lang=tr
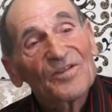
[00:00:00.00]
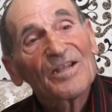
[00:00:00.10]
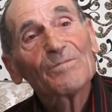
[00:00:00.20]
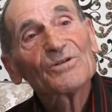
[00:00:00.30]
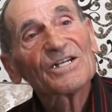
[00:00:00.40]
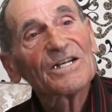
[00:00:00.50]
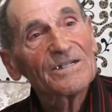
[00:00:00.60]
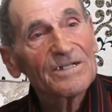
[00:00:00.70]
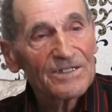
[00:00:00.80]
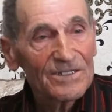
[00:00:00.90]
Ya biz
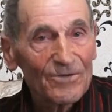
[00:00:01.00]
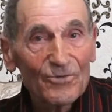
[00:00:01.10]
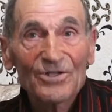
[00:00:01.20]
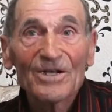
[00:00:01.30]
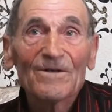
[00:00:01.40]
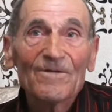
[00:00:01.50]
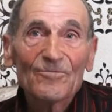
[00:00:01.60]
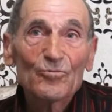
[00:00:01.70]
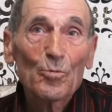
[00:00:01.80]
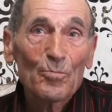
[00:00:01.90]
gecesi orada
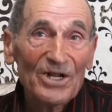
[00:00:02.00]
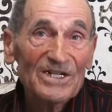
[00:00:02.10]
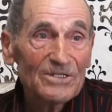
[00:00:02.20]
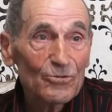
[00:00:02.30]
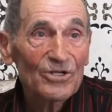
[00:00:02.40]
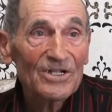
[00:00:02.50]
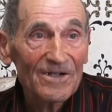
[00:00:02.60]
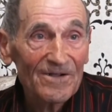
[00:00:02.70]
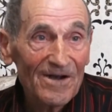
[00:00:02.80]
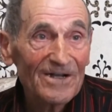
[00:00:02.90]
toplanıyız orada.
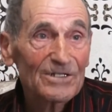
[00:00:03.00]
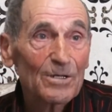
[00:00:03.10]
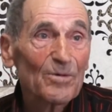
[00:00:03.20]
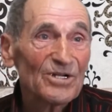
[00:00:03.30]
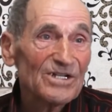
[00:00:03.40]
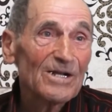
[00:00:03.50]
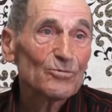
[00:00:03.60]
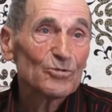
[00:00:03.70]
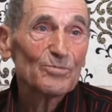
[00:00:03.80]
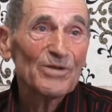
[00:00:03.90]
Azerbaycan,
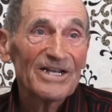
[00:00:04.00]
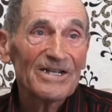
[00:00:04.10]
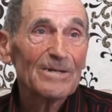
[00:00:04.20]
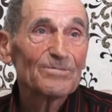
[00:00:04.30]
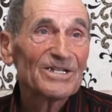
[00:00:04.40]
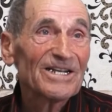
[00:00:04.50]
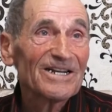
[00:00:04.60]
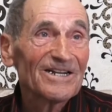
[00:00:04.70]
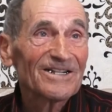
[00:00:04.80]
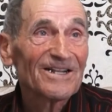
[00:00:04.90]
Uzbek hepsi her
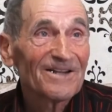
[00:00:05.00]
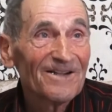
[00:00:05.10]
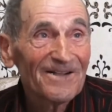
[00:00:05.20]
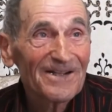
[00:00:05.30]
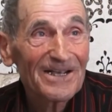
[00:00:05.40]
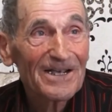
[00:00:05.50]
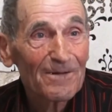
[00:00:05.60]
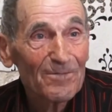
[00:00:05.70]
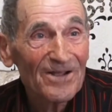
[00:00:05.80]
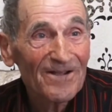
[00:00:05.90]
yerden
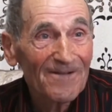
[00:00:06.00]
gelme.